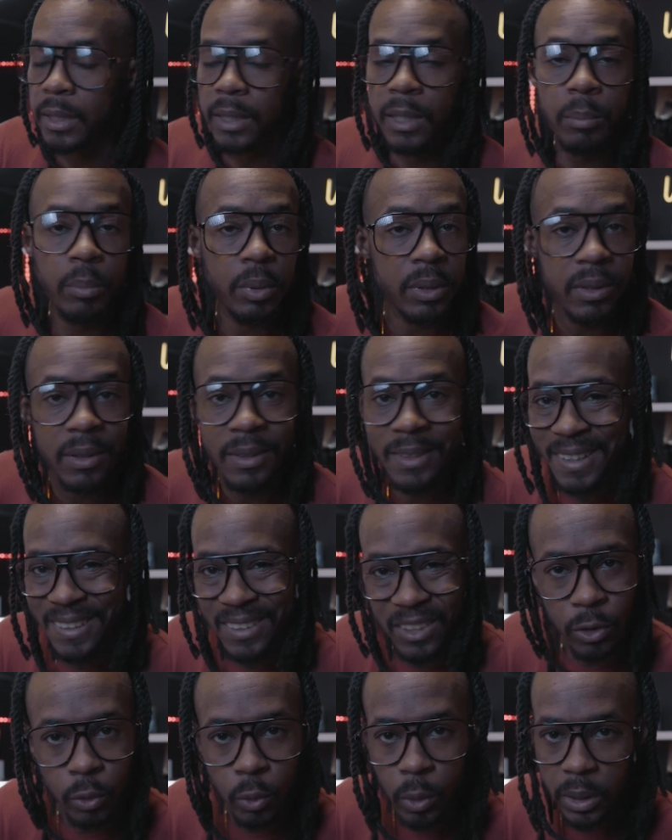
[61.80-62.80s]
les petits
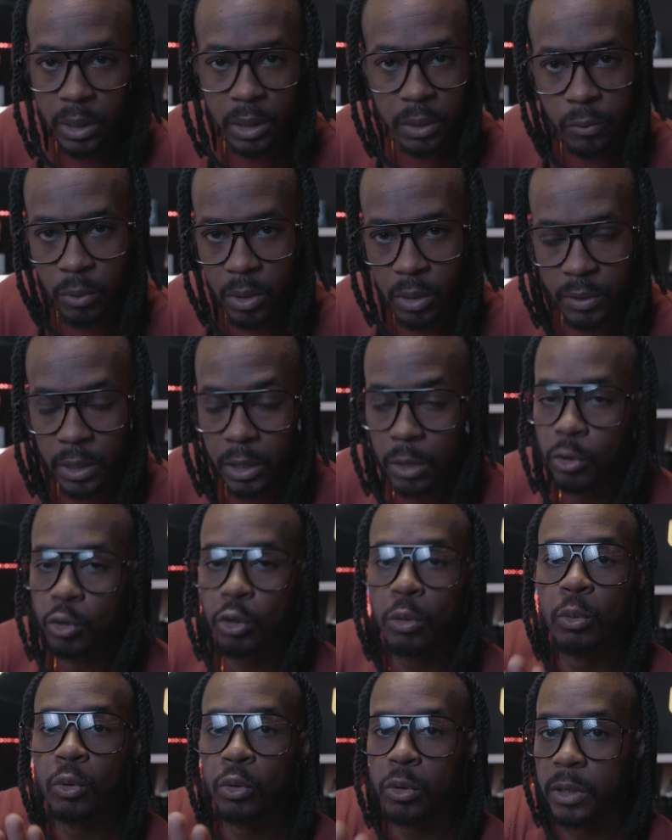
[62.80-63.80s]
accessoires qui vont avec. Je
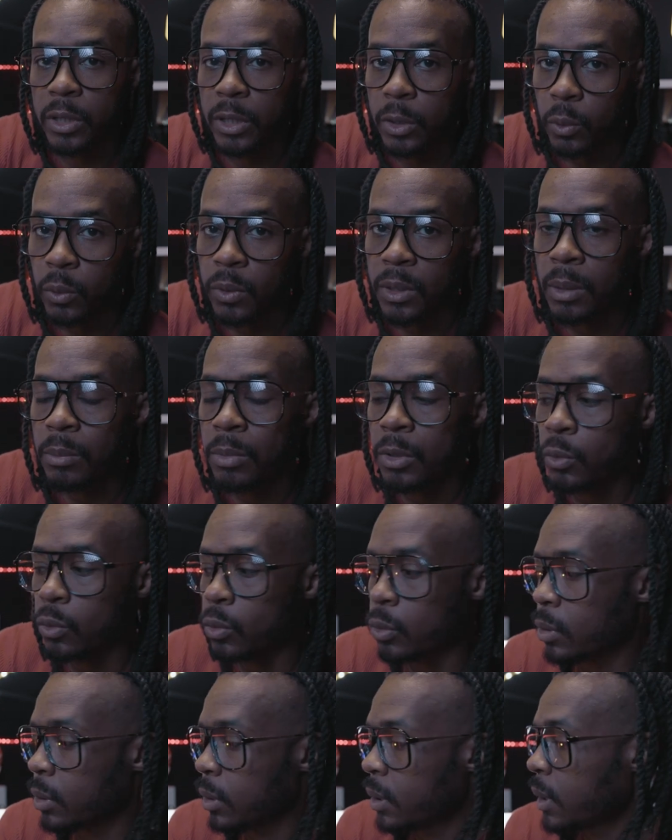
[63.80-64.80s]
te montrerai tout ça, bien
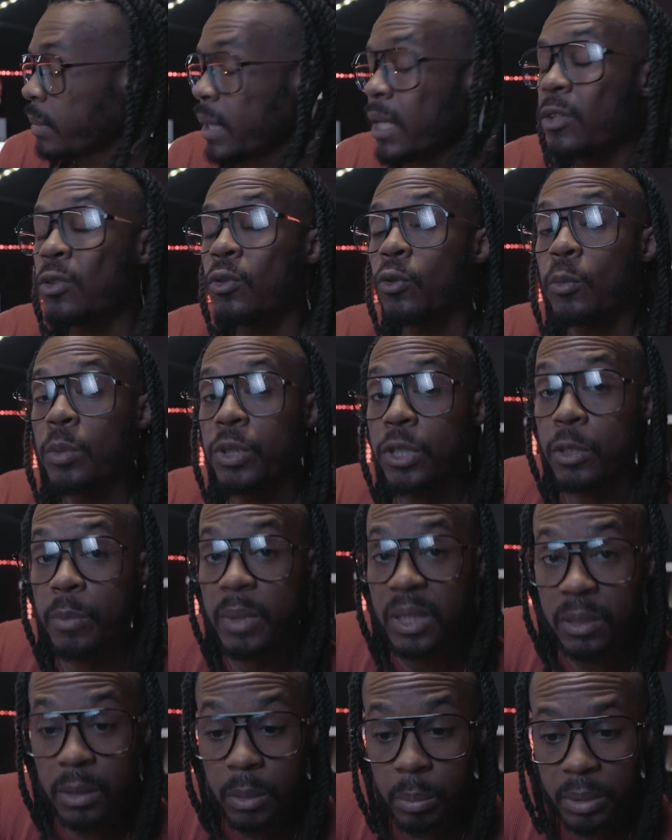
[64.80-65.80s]
sûr. Mais je suis obligé de
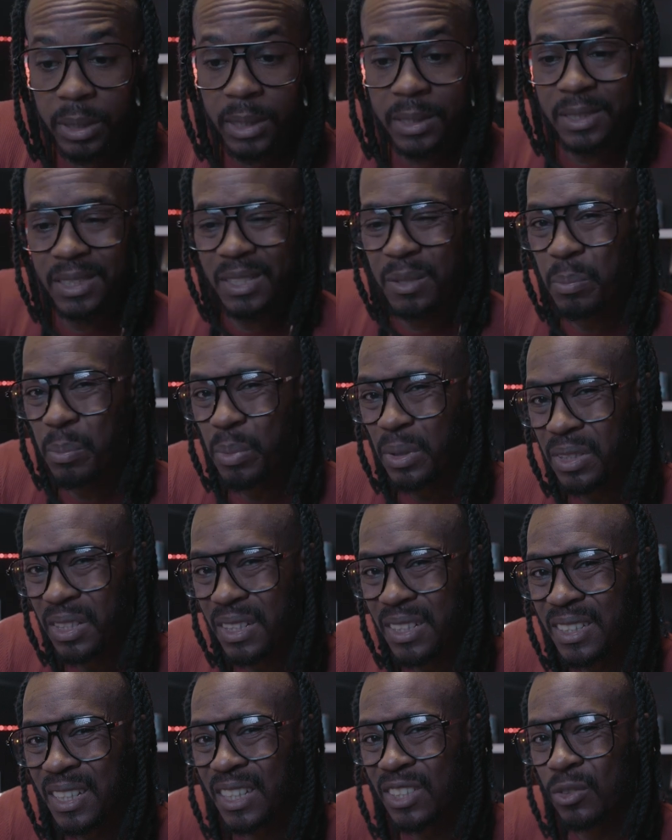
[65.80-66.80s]
mettre en place des
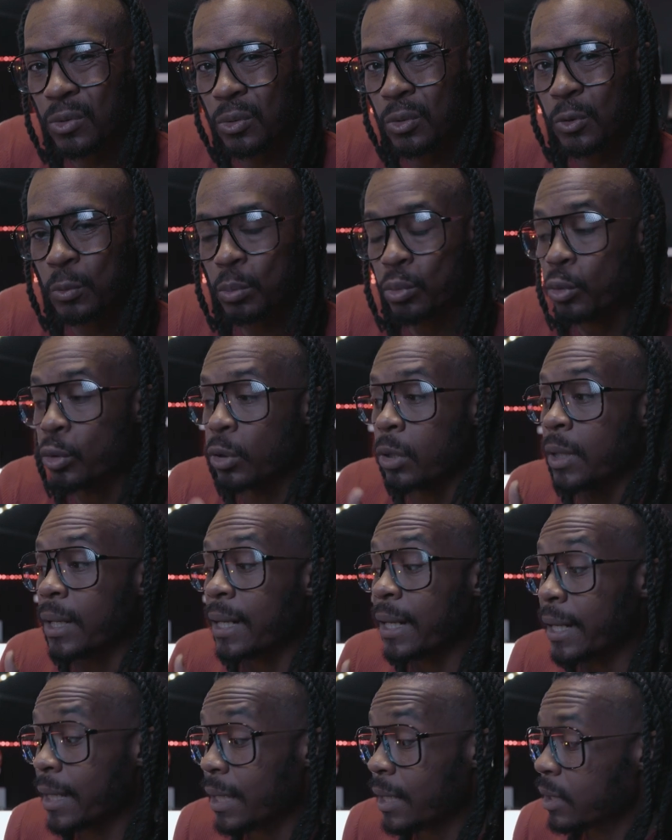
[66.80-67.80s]
petites astuces pour ne
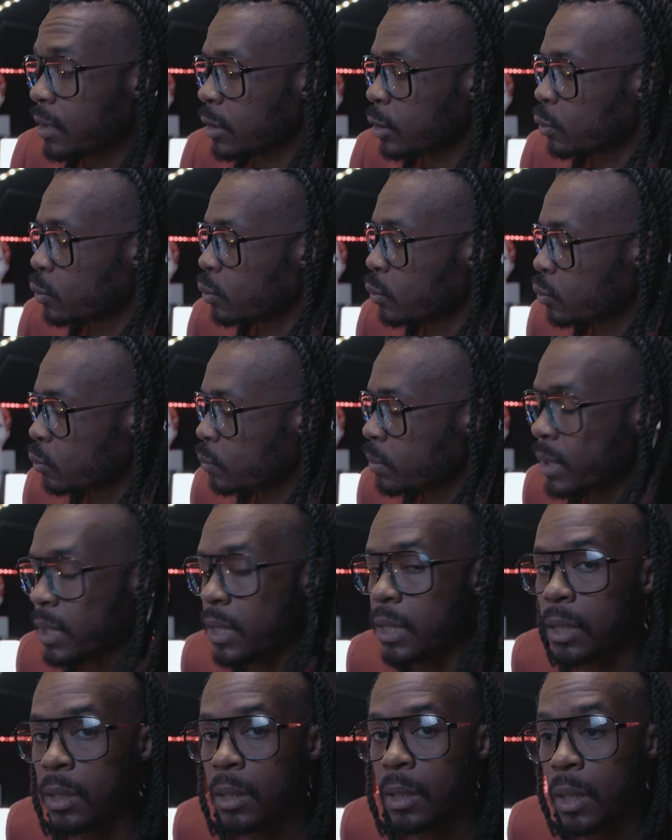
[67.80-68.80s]
rien
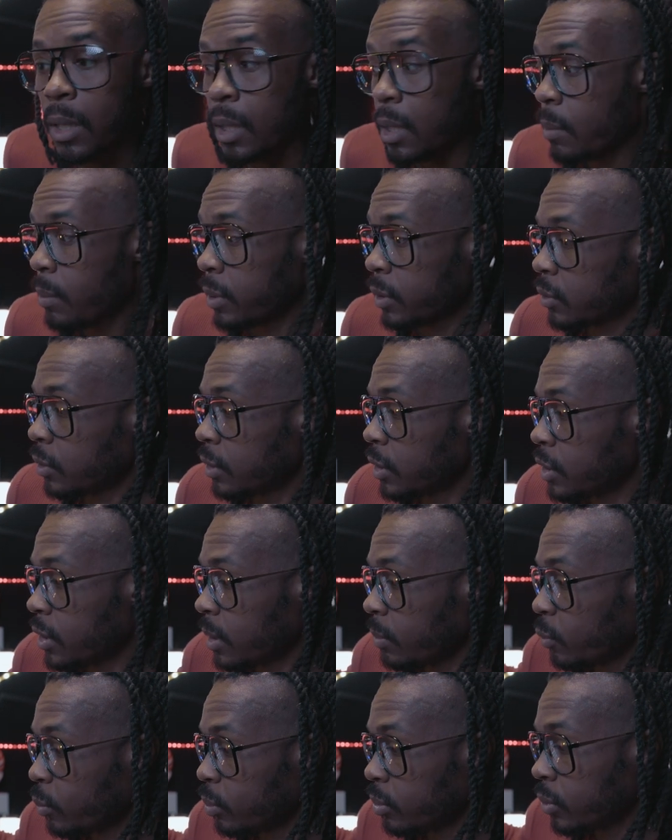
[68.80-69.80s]
oublier. Parce que
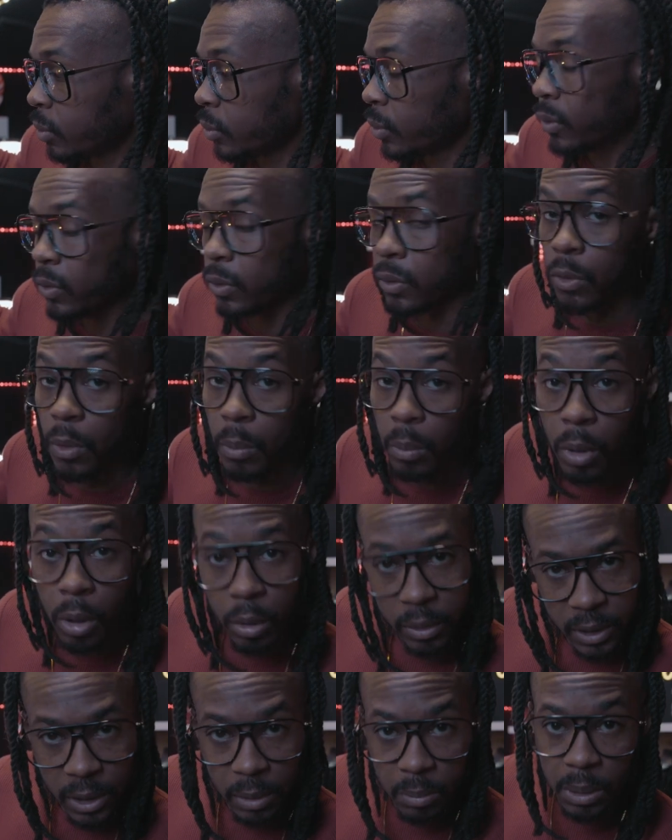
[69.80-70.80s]
déjà, mon bureau, c'est un
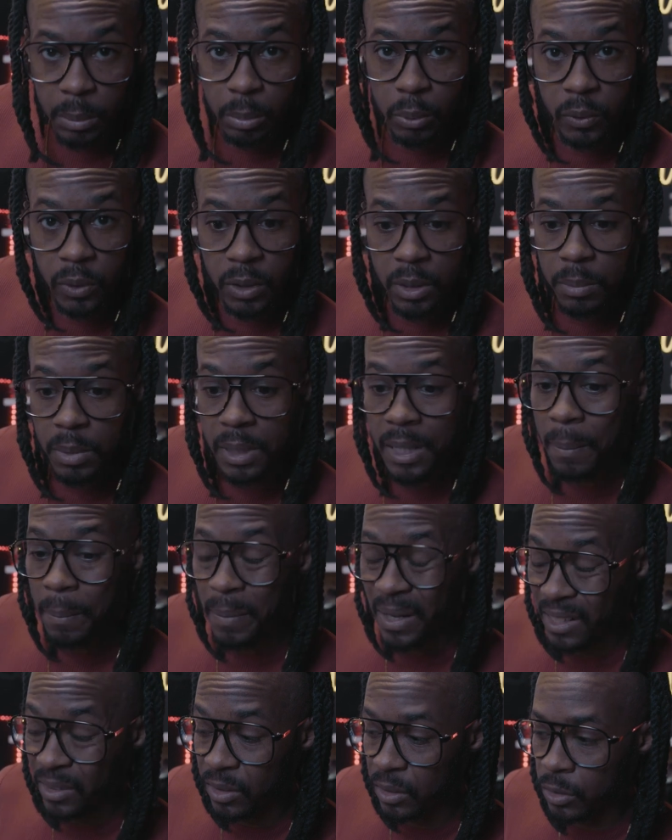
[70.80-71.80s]
bordel pas possible. Il n'a
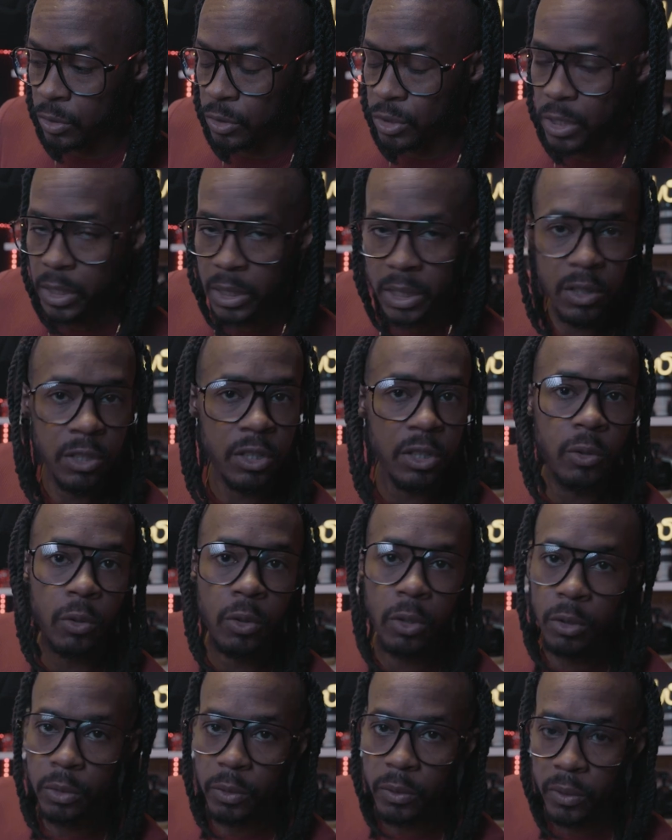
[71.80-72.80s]
pas été rangé et j'ai
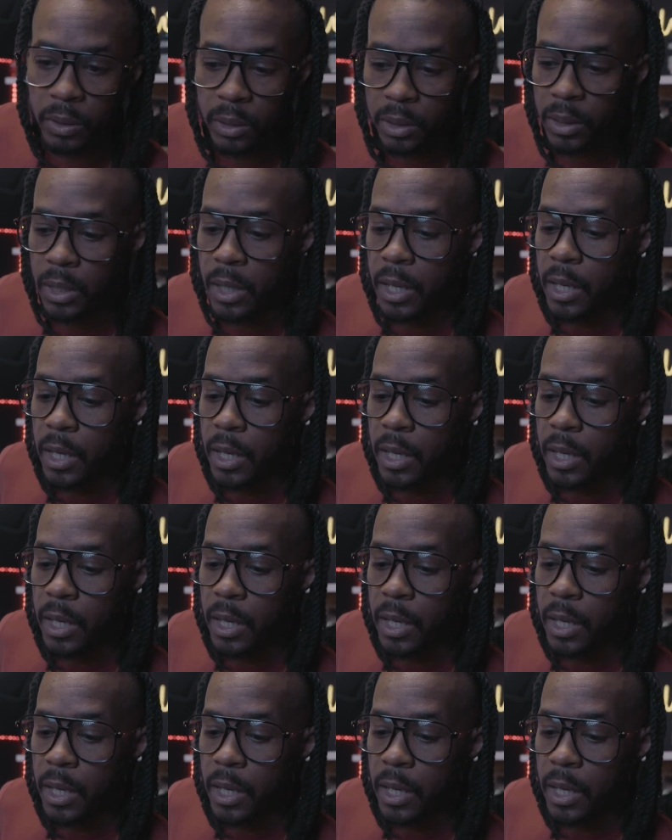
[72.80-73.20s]
horreur de ça.